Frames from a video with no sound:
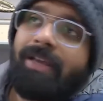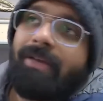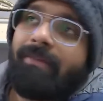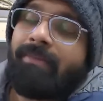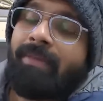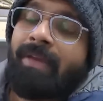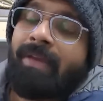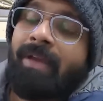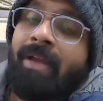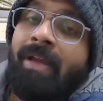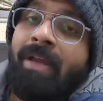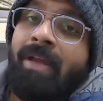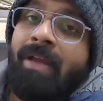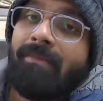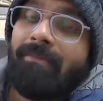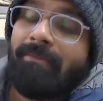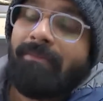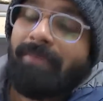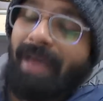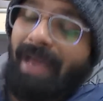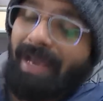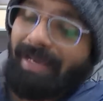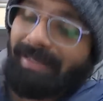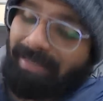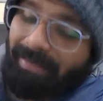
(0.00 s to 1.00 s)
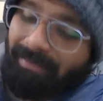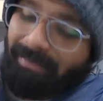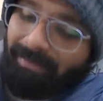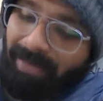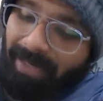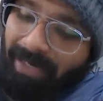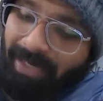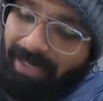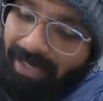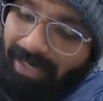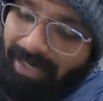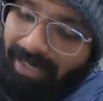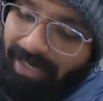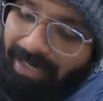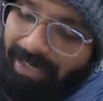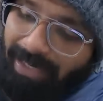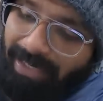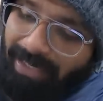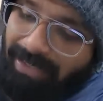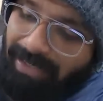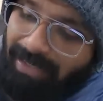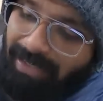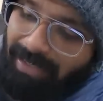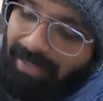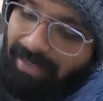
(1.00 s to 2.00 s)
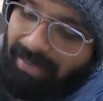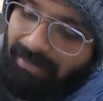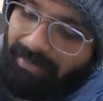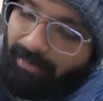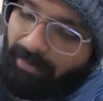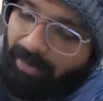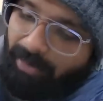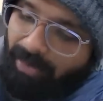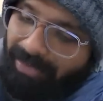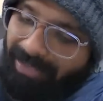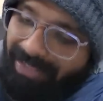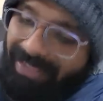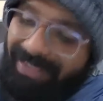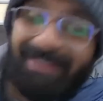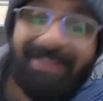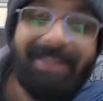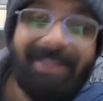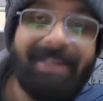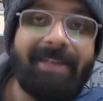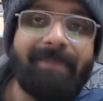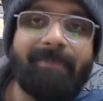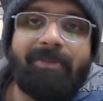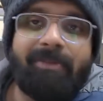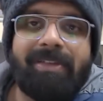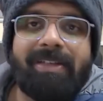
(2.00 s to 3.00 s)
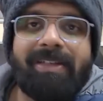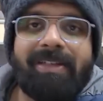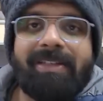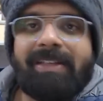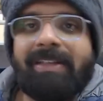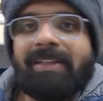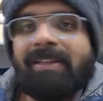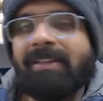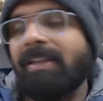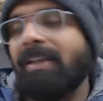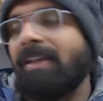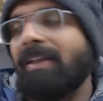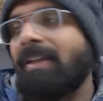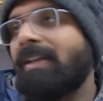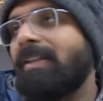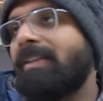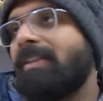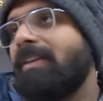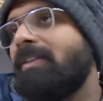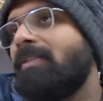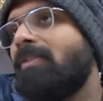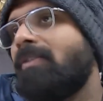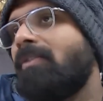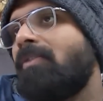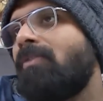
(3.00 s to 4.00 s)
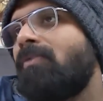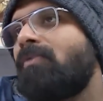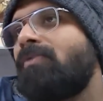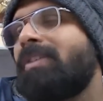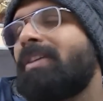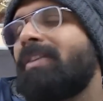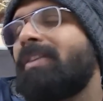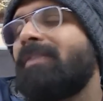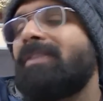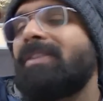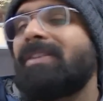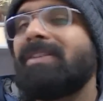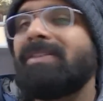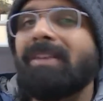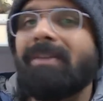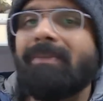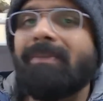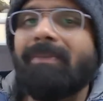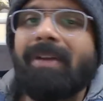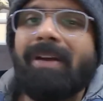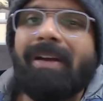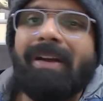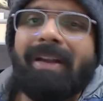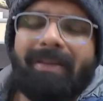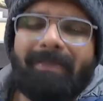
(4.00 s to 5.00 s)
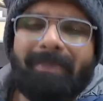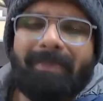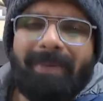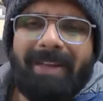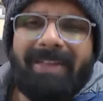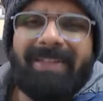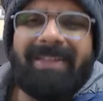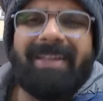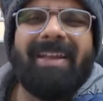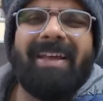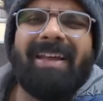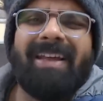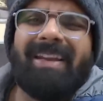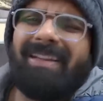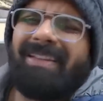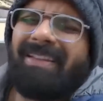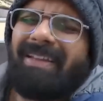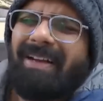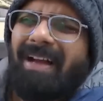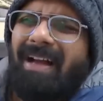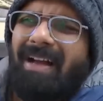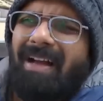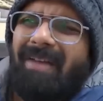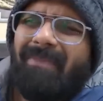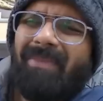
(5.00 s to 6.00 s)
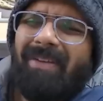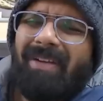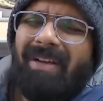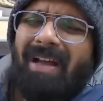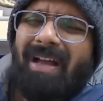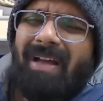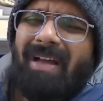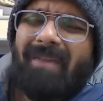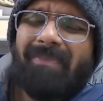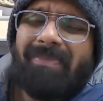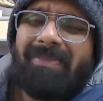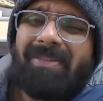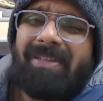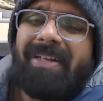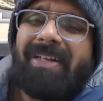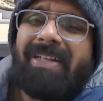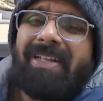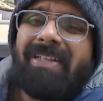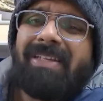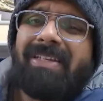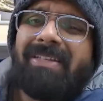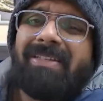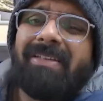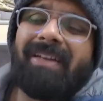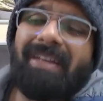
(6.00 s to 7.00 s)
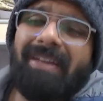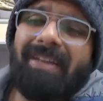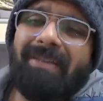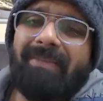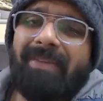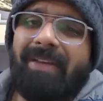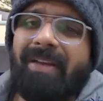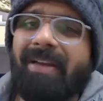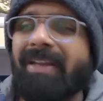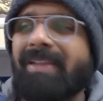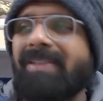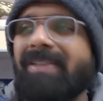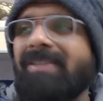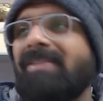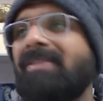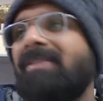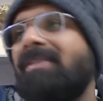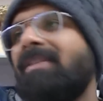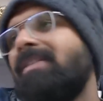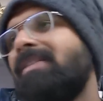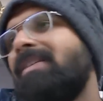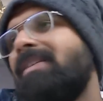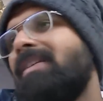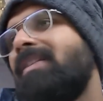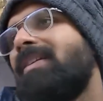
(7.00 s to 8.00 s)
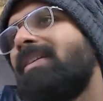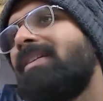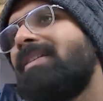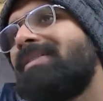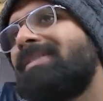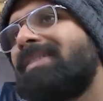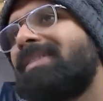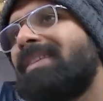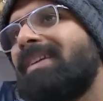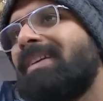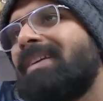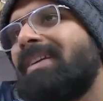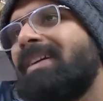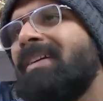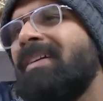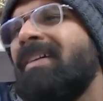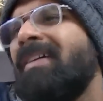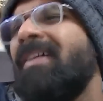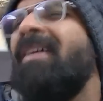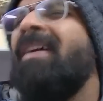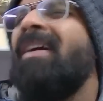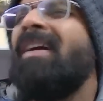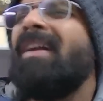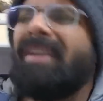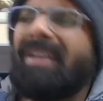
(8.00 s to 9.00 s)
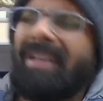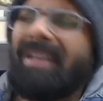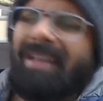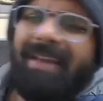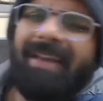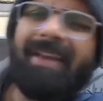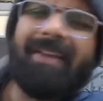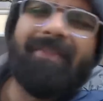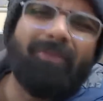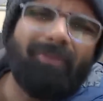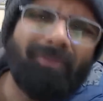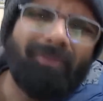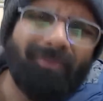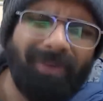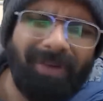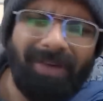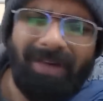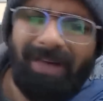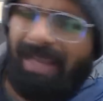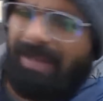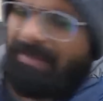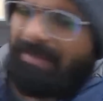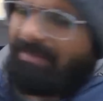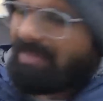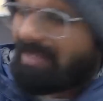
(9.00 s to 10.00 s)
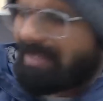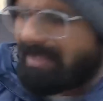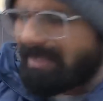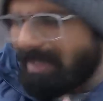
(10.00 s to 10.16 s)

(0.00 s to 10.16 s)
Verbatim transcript: कि हम बैक से बिल्ड करने के चक्कर में बहुत इजीली पोजीशन दे रहे थे और उसकी वजह से हम अंडर प्रेशर आ रहे थे खाम खाम सिटी जैसी टीम के अगेंस्ट इतना ज्यादा रिस्क ले रहे हैं ठीक है वो विद टाइम